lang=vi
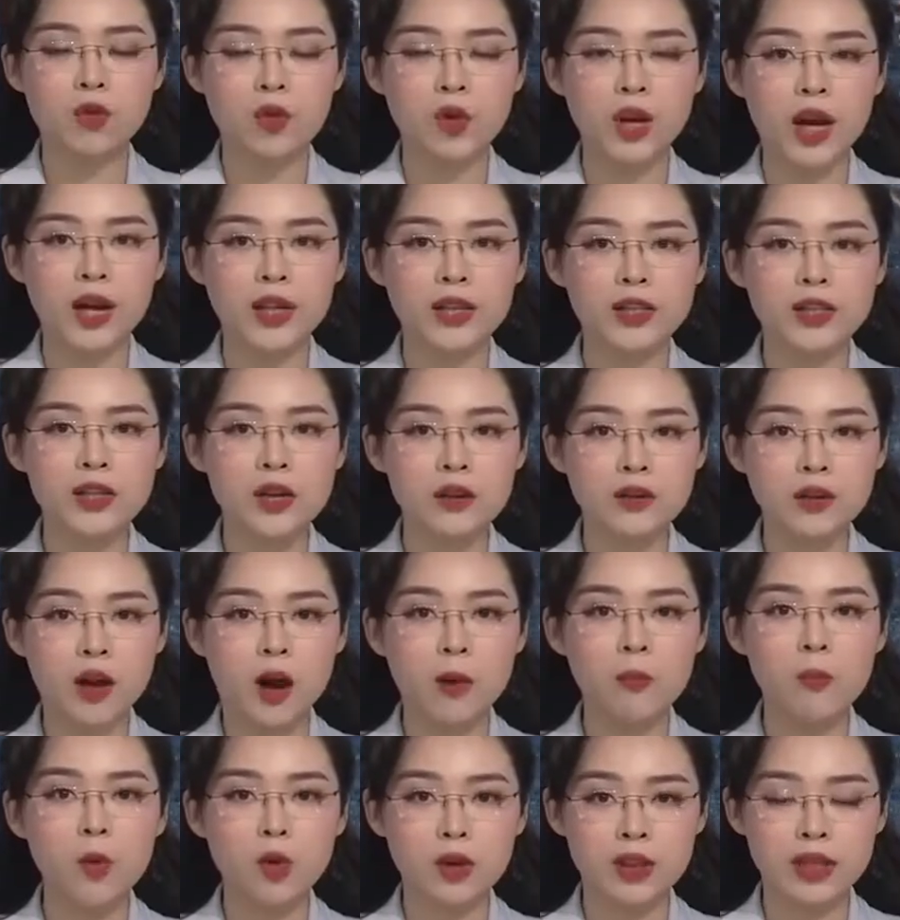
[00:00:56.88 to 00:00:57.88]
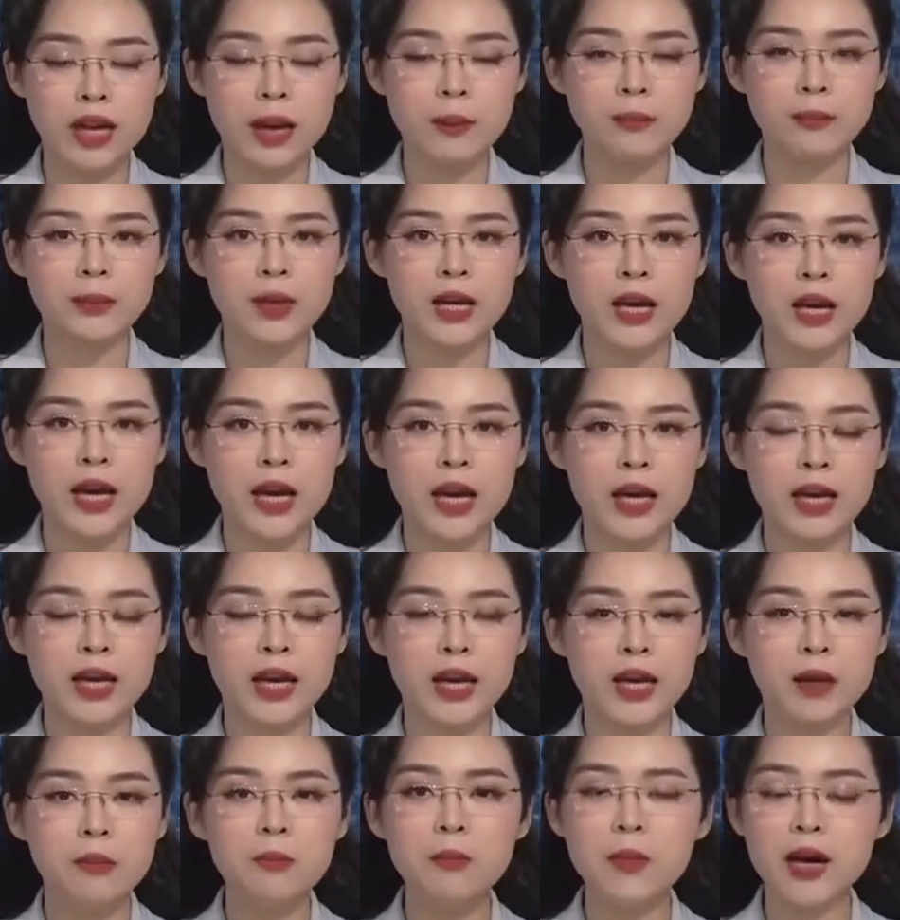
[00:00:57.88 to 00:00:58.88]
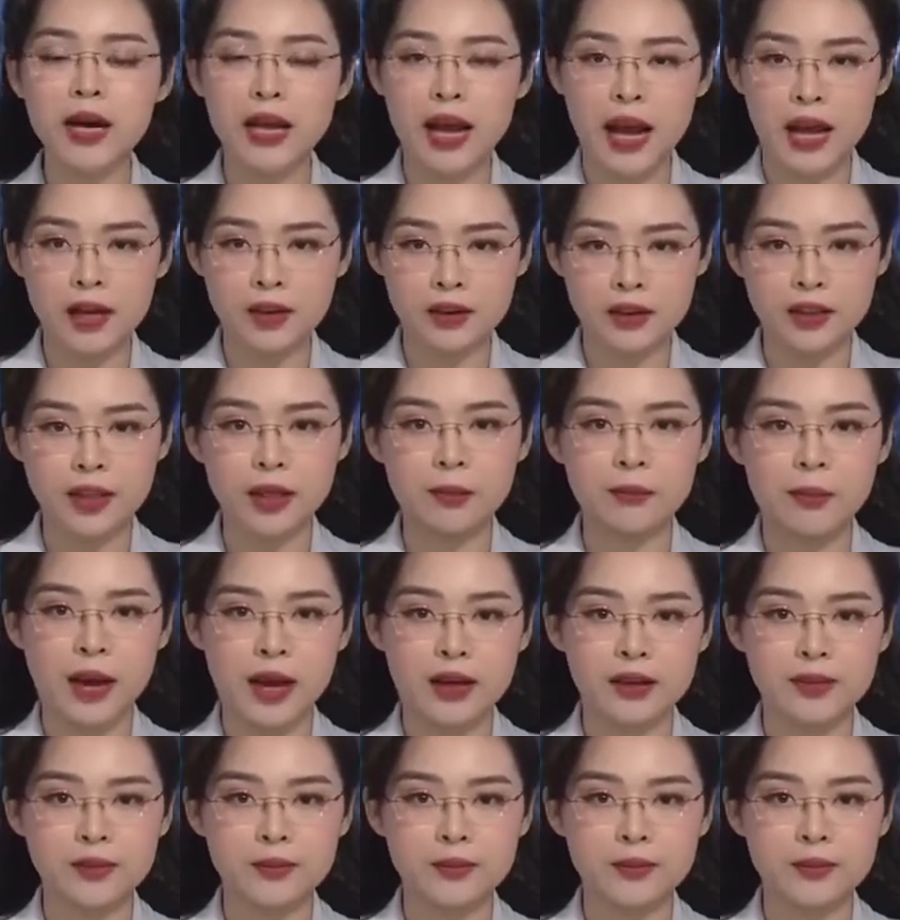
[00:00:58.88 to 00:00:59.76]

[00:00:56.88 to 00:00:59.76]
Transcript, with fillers: này trước đó một năm, khiến 12 người thiệt mạng.